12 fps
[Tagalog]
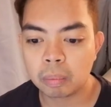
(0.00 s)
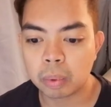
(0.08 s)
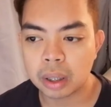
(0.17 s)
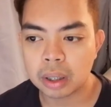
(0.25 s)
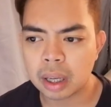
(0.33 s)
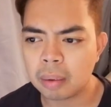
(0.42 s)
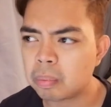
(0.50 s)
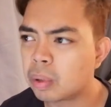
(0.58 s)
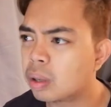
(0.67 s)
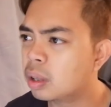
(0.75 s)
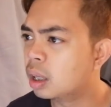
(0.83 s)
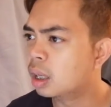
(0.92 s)
For
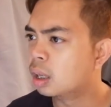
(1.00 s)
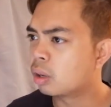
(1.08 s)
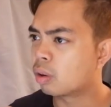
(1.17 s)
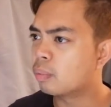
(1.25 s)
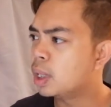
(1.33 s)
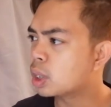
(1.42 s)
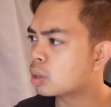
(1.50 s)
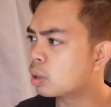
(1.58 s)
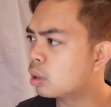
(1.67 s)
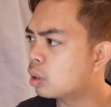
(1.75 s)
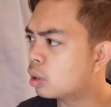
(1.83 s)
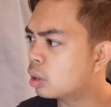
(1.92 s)
example,
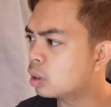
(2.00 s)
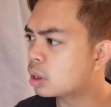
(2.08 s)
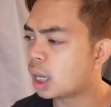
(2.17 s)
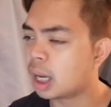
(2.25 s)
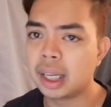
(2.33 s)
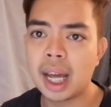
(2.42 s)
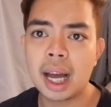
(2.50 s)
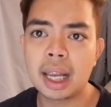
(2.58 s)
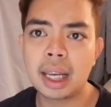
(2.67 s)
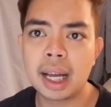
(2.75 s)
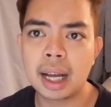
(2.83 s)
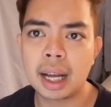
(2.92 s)
Robinsons,
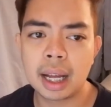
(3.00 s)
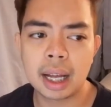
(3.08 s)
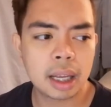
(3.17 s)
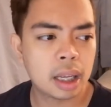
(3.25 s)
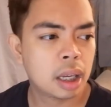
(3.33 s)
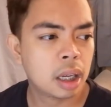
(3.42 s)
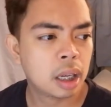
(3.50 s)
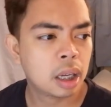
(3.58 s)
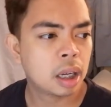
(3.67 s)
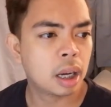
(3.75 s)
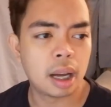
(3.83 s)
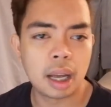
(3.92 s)
Ayala,
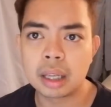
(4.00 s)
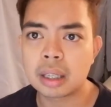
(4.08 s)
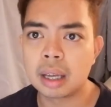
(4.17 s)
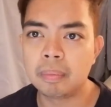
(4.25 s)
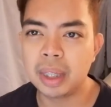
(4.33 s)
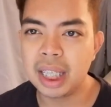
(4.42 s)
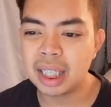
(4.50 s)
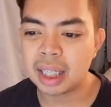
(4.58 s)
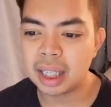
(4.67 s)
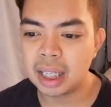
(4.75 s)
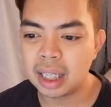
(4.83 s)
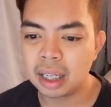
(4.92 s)
uh,
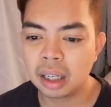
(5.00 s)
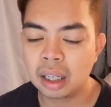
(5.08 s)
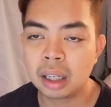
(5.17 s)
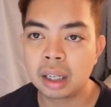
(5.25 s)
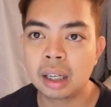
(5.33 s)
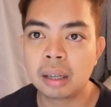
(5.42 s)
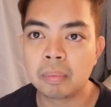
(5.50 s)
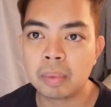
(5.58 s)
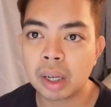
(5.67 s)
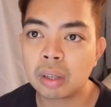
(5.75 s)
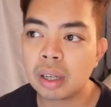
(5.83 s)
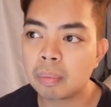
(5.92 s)
SMDC,
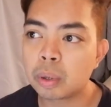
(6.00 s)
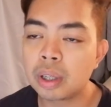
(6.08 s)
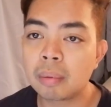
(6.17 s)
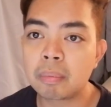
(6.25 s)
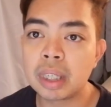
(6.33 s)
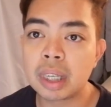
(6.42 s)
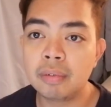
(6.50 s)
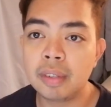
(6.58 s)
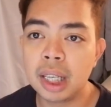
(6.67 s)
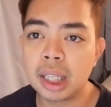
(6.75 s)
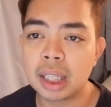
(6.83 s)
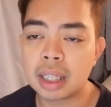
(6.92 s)
meron na po yung
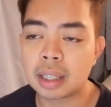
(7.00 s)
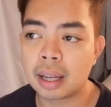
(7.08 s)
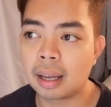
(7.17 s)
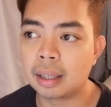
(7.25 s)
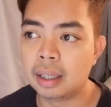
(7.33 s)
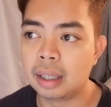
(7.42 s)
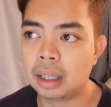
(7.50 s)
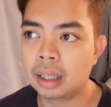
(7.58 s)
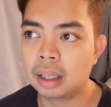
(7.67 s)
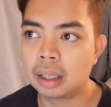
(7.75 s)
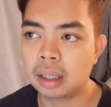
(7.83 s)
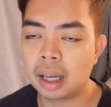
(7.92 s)
feasibility study
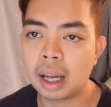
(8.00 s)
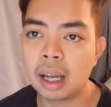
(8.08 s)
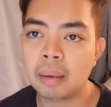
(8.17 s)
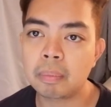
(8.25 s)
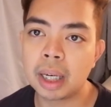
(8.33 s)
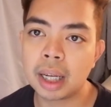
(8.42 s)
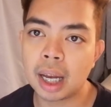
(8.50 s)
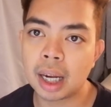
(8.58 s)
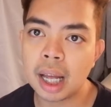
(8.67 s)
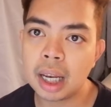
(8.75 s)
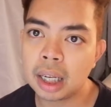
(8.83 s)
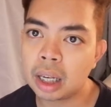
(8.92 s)
na
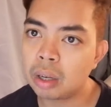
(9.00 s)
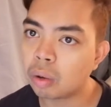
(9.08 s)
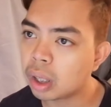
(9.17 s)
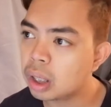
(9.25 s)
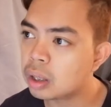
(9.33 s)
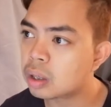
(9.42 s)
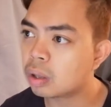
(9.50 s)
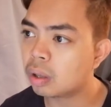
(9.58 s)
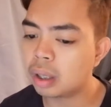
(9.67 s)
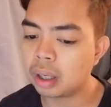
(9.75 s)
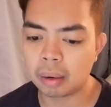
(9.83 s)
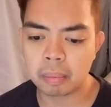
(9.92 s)
pinag-aralan ng
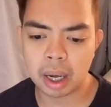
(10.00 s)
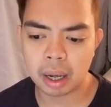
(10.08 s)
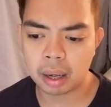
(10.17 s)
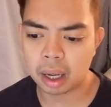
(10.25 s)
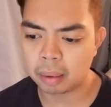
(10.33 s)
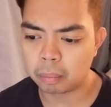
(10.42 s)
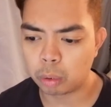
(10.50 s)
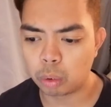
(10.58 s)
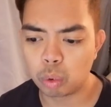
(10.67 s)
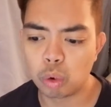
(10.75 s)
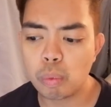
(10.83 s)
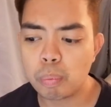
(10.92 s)
location, ang mga
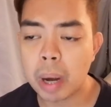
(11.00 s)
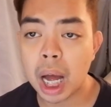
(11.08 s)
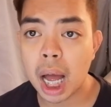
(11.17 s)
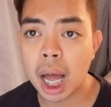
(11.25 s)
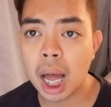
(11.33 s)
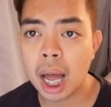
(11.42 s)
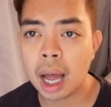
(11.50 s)
uupa,